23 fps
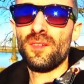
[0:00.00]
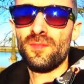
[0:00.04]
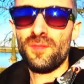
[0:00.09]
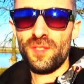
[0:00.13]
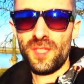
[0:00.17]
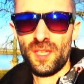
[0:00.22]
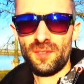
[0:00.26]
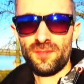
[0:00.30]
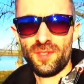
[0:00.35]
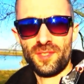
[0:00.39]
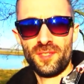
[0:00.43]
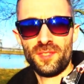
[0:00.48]

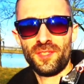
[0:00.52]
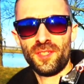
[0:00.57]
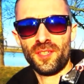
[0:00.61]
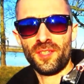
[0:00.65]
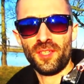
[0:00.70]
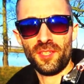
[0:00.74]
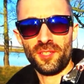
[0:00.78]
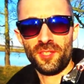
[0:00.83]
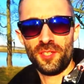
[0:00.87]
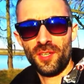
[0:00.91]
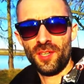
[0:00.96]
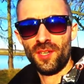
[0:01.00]
Witam wszystkich
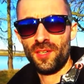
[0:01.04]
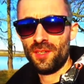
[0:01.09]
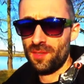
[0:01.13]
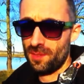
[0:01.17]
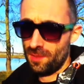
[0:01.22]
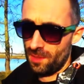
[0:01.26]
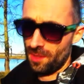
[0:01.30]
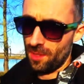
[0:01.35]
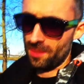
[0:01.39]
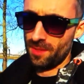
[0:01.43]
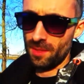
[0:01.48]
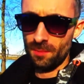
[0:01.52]
serdecznie.
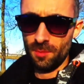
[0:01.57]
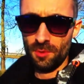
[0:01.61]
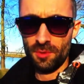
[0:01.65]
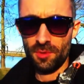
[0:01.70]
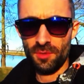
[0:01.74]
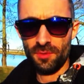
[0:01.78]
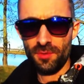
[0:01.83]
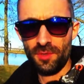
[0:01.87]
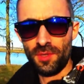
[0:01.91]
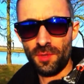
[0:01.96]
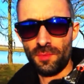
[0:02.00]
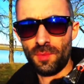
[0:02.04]
Ja jestem
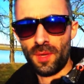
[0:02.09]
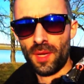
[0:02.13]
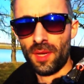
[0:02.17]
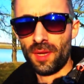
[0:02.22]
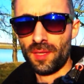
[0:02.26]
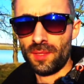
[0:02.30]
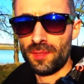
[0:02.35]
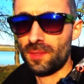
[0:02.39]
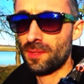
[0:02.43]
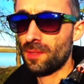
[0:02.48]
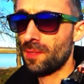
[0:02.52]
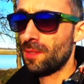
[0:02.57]
oczywiście
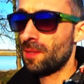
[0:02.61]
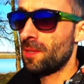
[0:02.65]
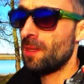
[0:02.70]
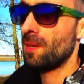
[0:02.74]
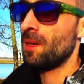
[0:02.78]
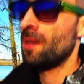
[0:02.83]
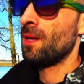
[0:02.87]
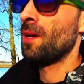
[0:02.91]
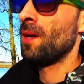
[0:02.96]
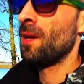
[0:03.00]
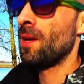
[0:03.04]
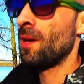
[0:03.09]
Max.
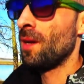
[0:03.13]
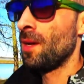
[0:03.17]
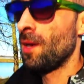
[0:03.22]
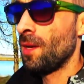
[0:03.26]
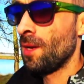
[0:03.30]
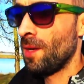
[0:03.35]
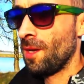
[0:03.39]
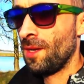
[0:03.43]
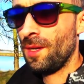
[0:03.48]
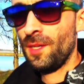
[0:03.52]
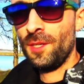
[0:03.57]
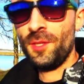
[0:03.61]

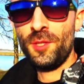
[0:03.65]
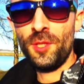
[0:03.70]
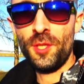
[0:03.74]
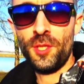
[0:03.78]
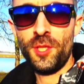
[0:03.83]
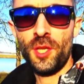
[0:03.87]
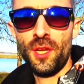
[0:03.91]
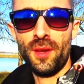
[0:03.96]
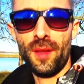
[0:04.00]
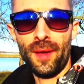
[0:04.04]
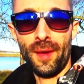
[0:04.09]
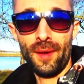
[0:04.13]

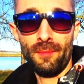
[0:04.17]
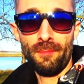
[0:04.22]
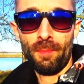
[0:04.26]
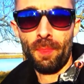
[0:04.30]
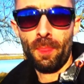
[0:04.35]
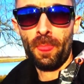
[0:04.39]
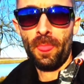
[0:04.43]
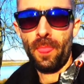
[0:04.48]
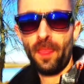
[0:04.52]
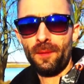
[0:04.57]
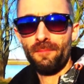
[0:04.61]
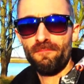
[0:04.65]
Niedziela.
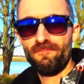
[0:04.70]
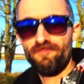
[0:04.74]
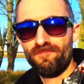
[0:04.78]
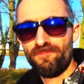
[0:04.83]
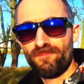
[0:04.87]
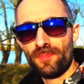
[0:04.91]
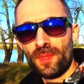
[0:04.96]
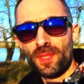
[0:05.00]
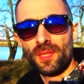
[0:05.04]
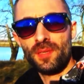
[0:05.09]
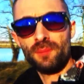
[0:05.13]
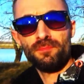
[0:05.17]

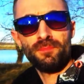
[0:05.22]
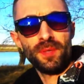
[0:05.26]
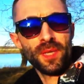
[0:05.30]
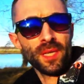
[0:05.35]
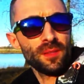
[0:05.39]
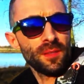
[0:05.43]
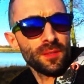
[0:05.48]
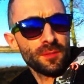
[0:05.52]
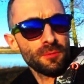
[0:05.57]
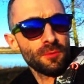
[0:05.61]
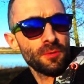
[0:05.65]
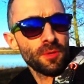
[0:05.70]

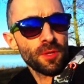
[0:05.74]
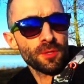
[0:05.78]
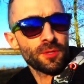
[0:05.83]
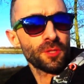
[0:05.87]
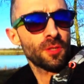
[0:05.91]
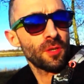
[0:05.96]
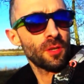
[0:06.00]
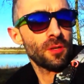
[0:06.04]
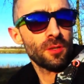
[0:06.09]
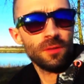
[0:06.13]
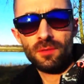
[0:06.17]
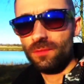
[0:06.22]
Piękne
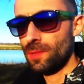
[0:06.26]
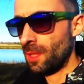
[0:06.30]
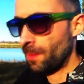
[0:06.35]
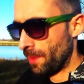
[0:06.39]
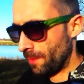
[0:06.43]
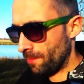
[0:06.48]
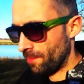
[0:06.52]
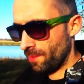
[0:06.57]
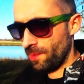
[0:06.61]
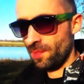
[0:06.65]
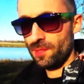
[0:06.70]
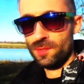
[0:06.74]
słoneczko.
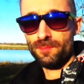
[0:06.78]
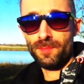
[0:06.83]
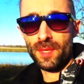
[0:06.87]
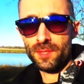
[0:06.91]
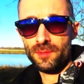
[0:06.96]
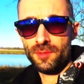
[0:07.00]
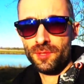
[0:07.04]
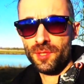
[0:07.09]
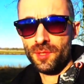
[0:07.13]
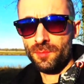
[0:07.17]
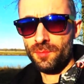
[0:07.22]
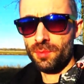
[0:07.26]
Naprawdę jest
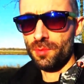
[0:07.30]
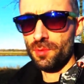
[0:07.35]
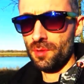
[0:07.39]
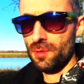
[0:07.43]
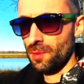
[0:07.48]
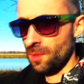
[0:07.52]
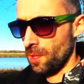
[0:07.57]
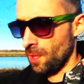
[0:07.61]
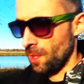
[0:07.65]
bardzo ciepło.